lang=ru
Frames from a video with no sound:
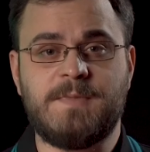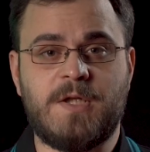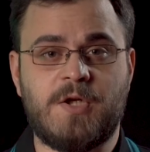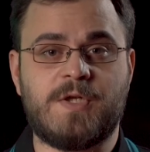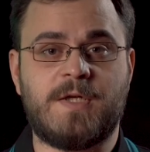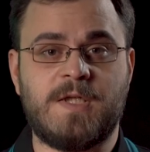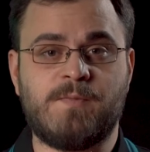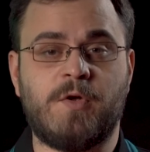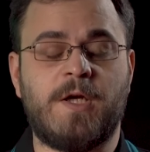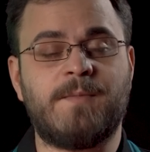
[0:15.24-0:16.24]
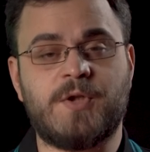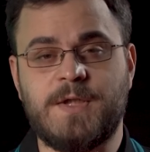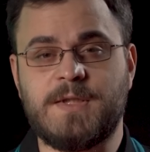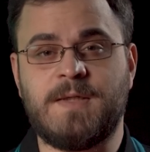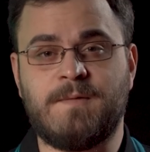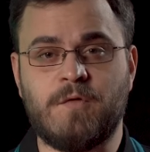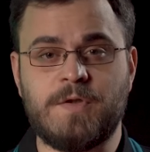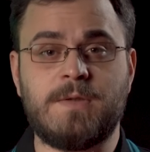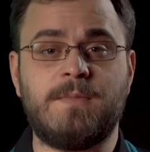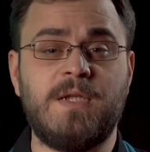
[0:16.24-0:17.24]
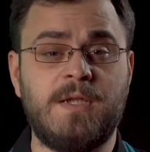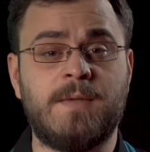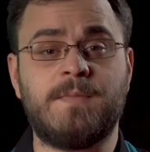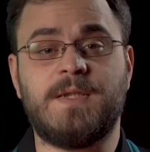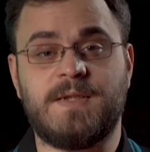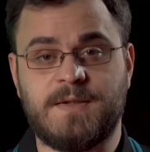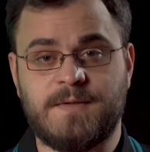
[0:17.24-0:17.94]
с метрической резьбой m 6 m 8 и m 10